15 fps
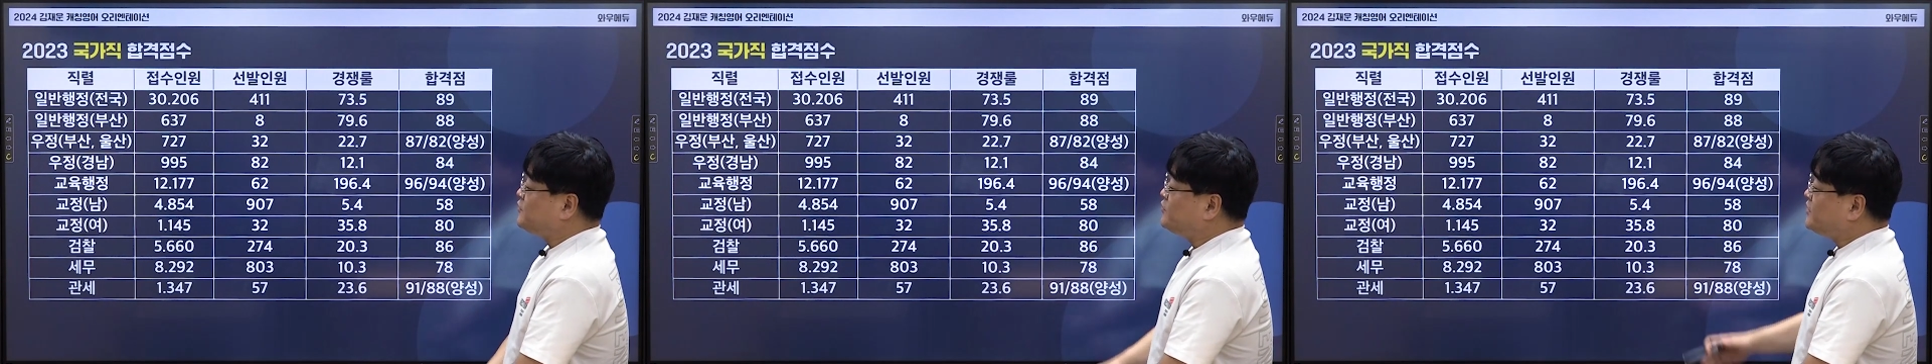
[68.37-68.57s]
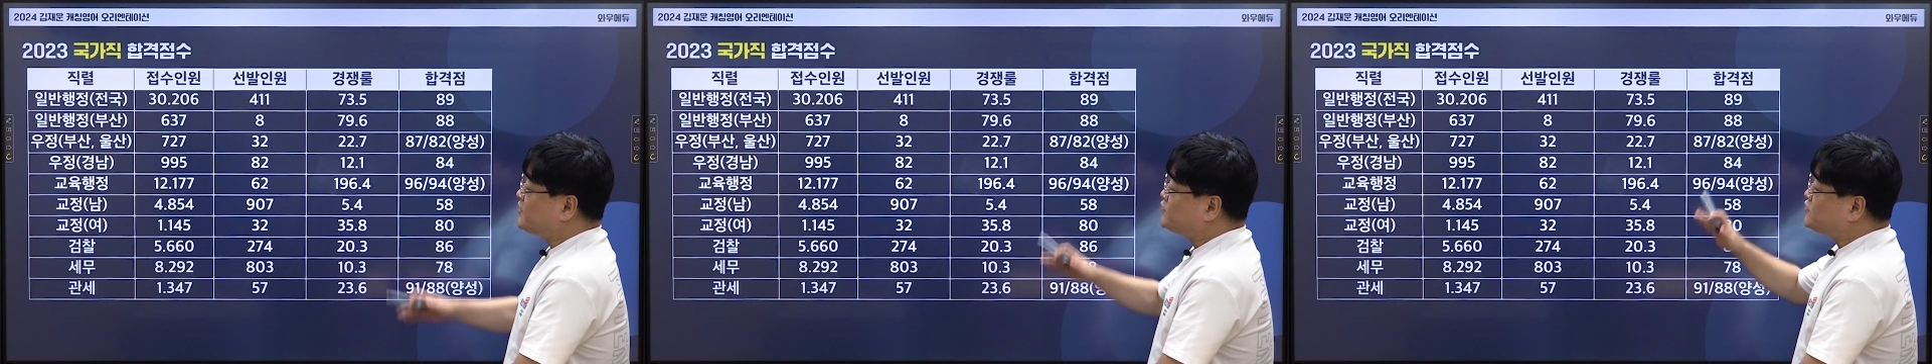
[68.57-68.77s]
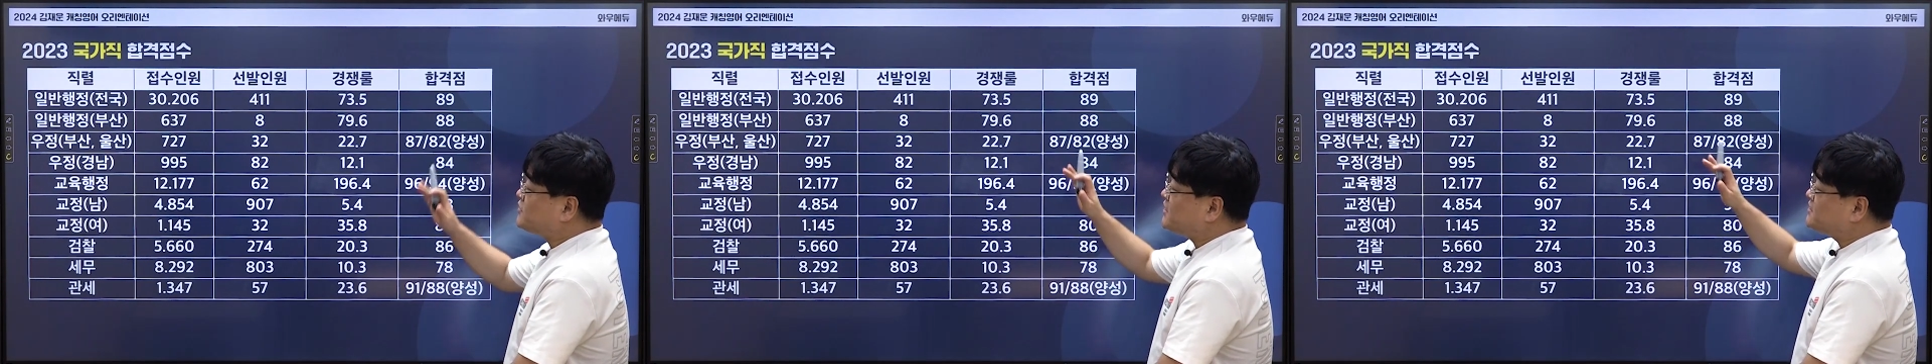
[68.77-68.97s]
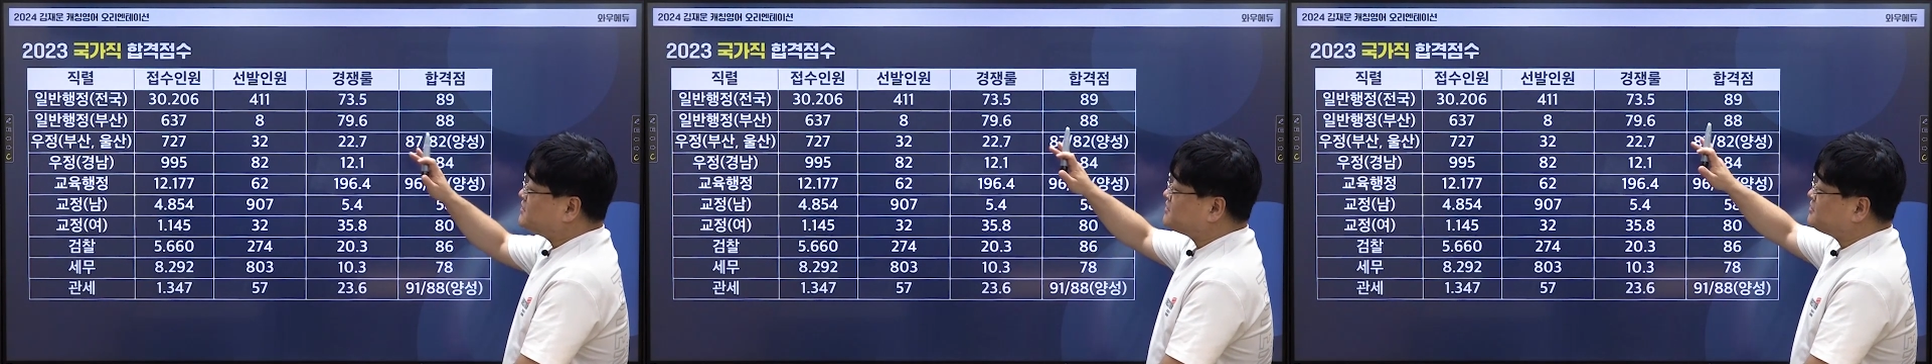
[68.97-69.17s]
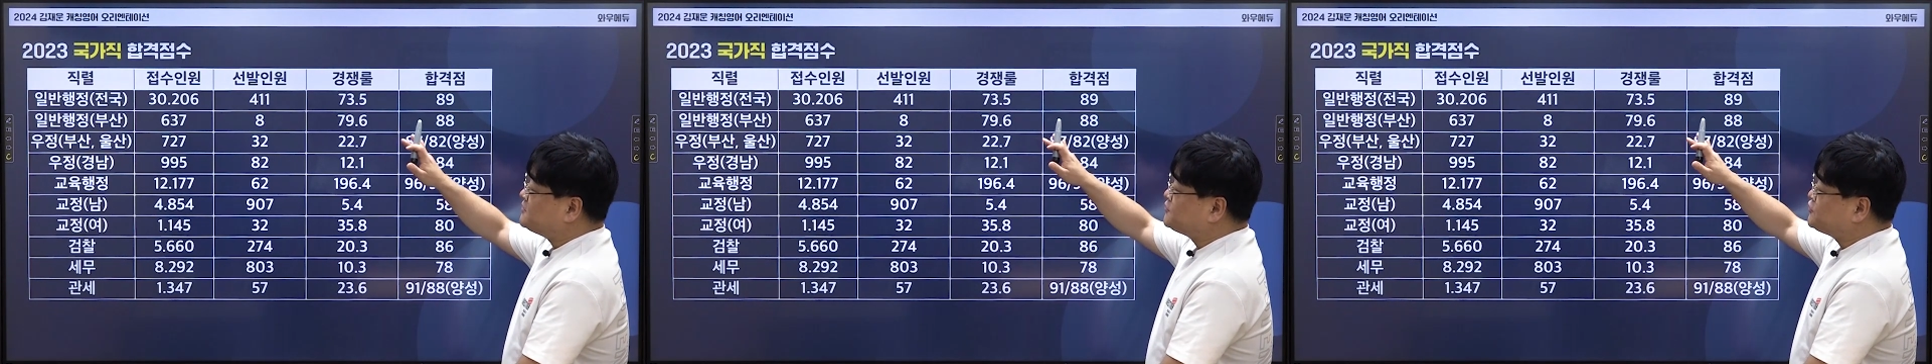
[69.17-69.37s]
올해
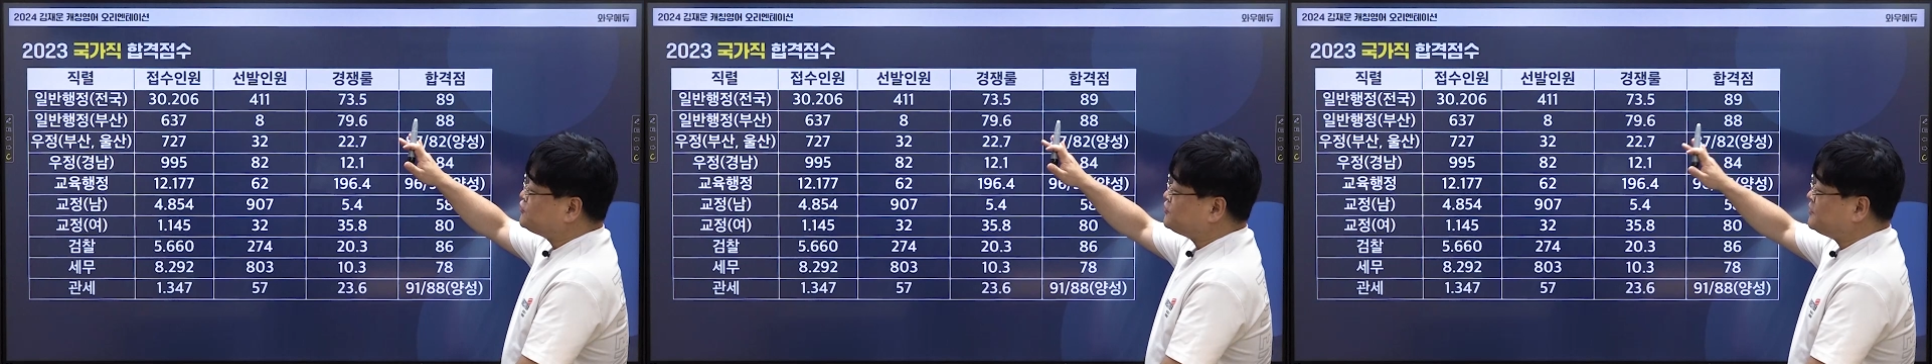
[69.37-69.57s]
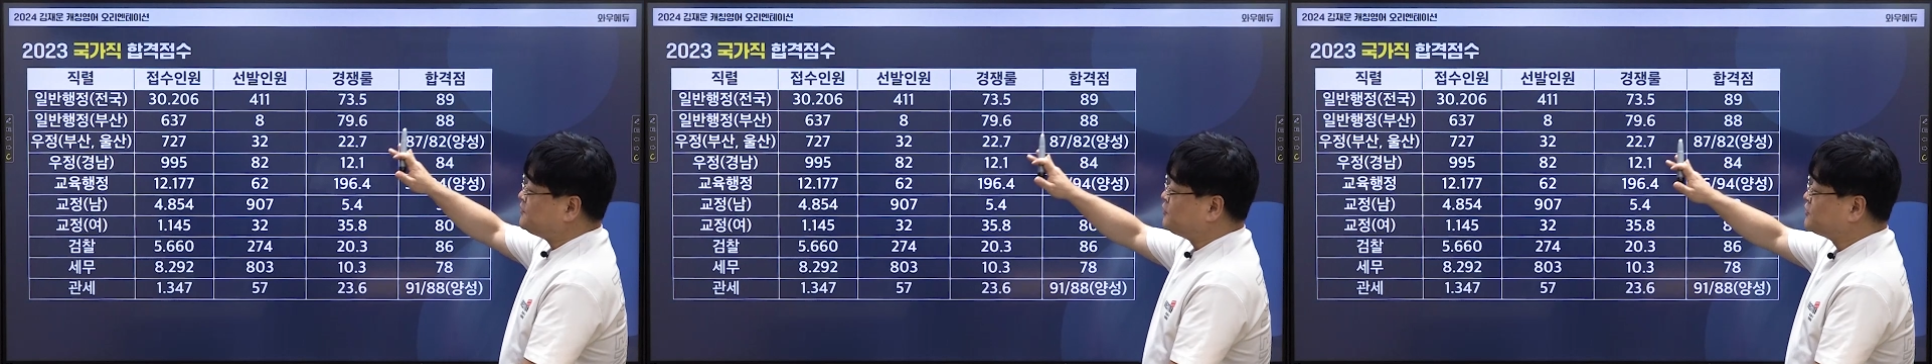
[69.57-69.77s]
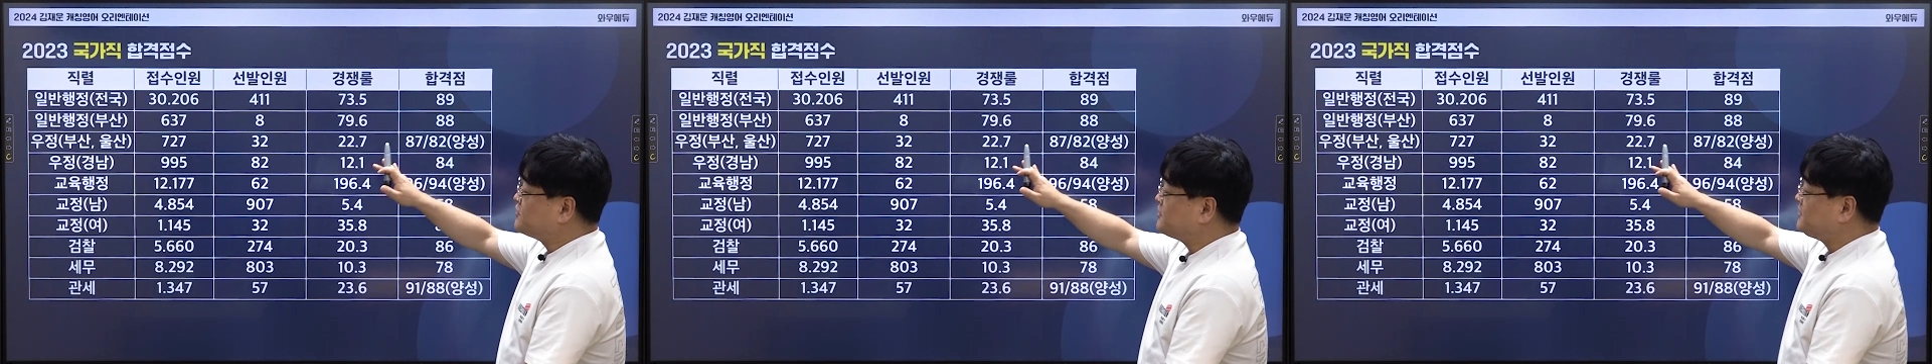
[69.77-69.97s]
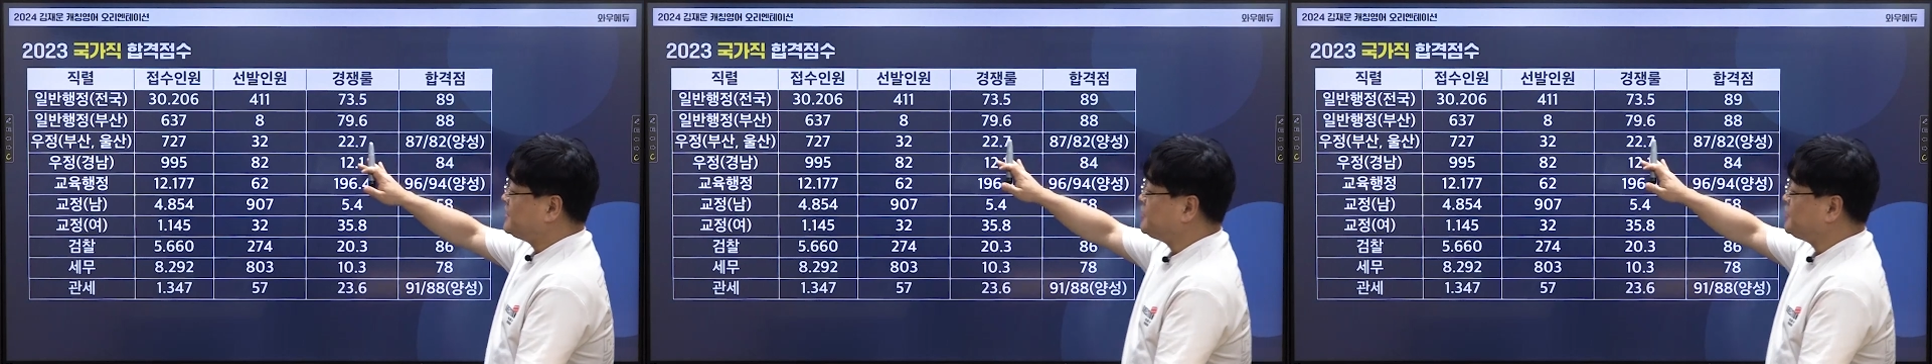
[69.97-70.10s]
국가직 점수 먼저